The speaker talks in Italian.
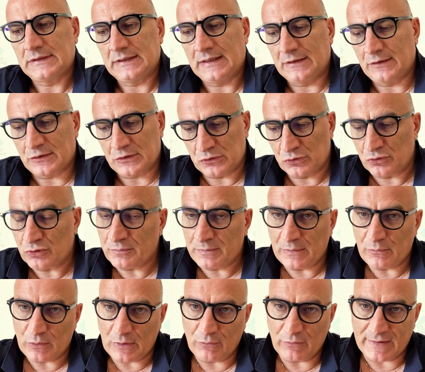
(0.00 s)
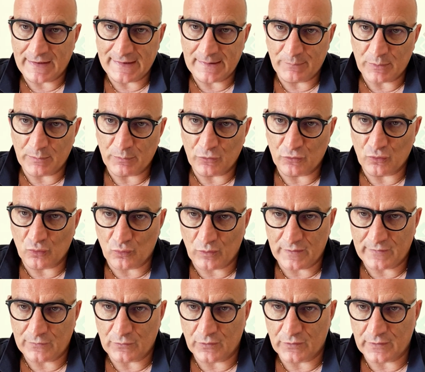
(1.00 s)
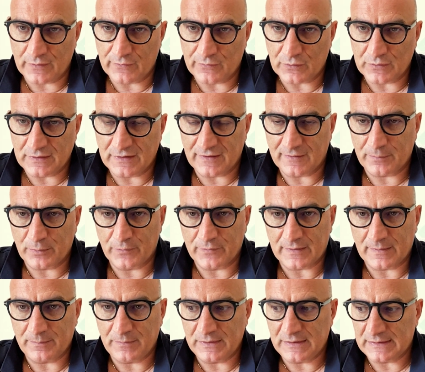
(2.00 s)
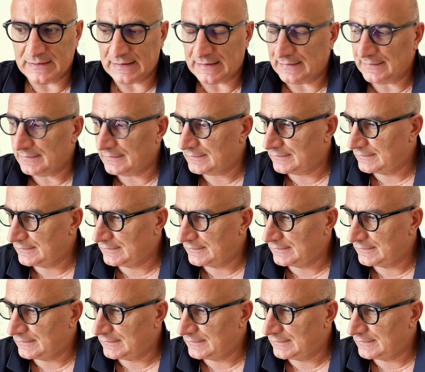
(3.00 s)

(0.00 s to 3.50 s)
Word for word: E allora noi dobbiamo lavorare proprio su questo senso di responsabilità,